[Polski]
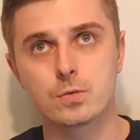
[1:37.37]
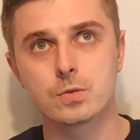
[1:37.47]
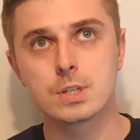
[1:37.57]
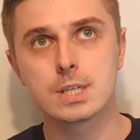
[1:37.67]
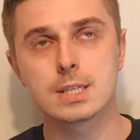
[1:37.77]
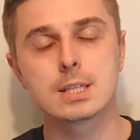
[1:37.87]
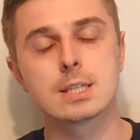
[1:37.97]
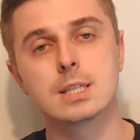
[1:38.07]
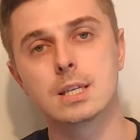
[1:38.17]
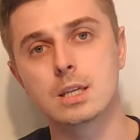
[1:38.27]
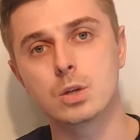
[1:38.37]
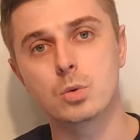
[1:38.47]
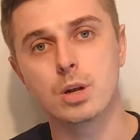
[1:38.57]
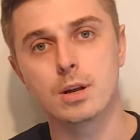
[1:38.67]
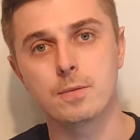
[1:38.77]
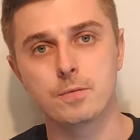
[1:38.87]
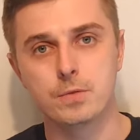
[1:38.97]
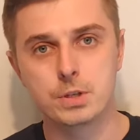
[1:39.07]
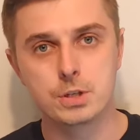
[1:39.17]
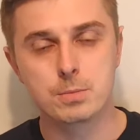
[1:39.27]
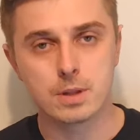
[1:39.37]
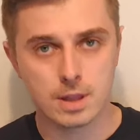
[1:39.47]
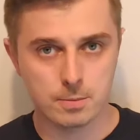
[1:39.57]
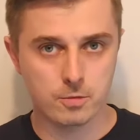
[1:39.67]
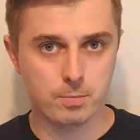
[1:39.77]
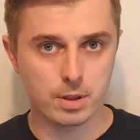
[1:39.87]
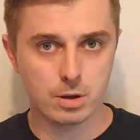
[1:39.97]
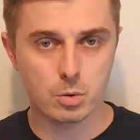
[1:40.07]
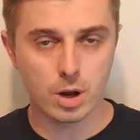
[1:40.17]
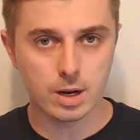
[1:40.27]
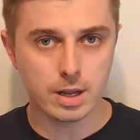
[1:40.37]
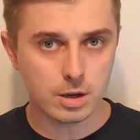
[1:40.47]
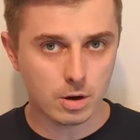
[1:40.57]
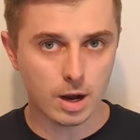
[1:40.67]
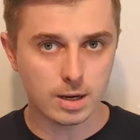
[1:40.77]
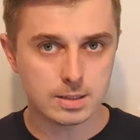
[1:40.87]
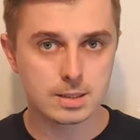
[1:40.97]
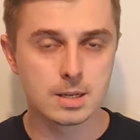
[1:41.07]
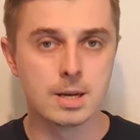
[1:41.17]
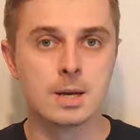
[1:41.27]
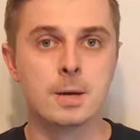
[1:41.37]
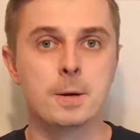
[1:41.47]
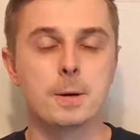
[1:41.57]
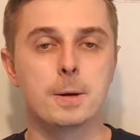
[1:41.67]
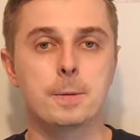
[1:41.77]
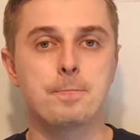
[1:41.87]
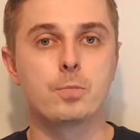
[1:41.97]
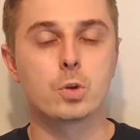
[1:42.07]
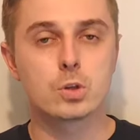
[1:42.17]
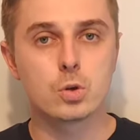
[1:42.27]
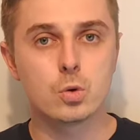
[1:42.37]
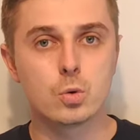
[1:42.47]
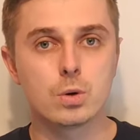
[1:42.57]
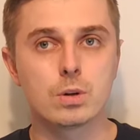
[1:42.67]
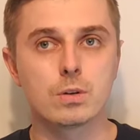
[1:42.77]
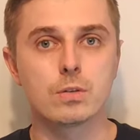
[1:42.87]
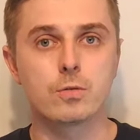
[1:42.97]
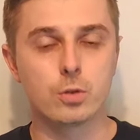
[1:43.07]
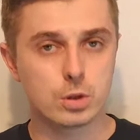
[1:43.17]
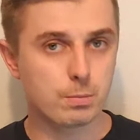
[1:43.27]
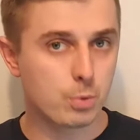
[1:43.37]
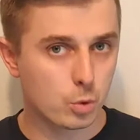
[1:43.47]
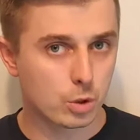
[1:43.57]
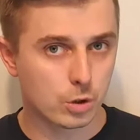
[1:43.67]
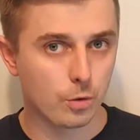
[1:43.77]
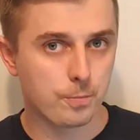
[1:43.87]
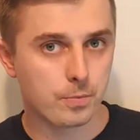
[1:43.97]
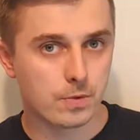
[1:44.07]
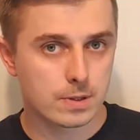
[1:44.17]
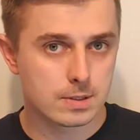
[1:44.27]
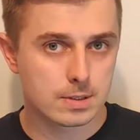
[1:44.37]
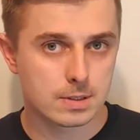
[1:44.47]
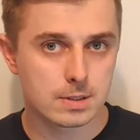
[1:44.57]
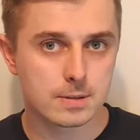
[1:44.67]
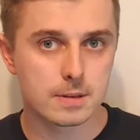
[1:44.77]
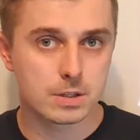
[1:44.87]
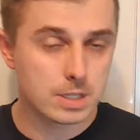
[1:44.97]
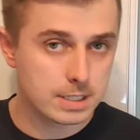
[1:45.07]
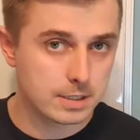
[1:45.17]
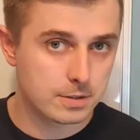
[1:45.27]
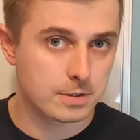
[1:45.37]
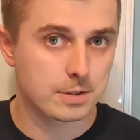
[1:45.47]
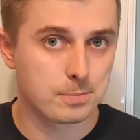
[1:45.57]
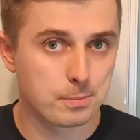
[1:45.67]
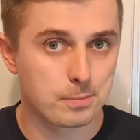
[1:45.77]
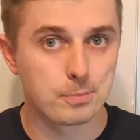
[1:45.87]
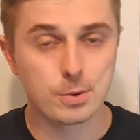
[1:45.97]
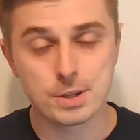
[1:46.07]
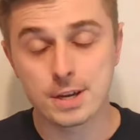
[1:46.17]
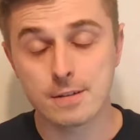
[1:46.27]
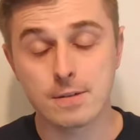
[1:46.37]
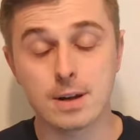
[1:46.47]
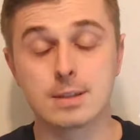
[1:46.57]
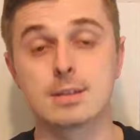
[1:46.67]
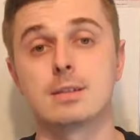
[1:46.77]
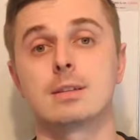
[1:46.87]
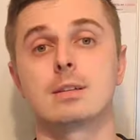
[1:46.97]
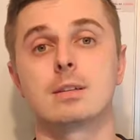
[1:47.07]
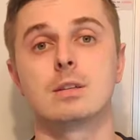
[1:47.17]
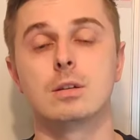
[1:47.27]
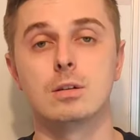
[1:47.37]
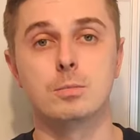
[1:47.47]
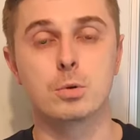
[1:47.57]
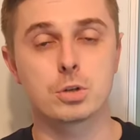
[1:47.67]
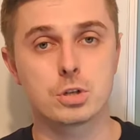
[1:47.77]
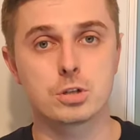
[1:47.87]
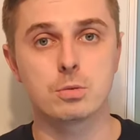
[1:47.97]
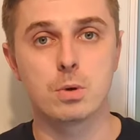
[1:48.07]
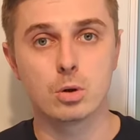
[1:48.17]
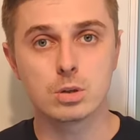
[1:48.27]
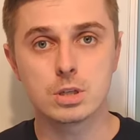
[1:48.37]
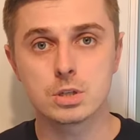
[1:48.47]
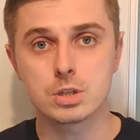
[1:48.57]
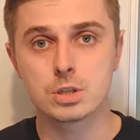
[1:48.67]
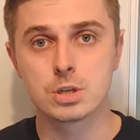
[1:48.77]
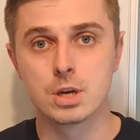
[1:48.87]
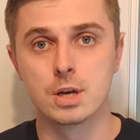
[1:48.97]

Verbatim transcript: wszystkie statystyki, które widzimy tam w panelu Allegro Ads, e, to są kwoty brutto, więc e, jeżeli jesteś płatnikiem VAT, to możesz je sobie odliczyć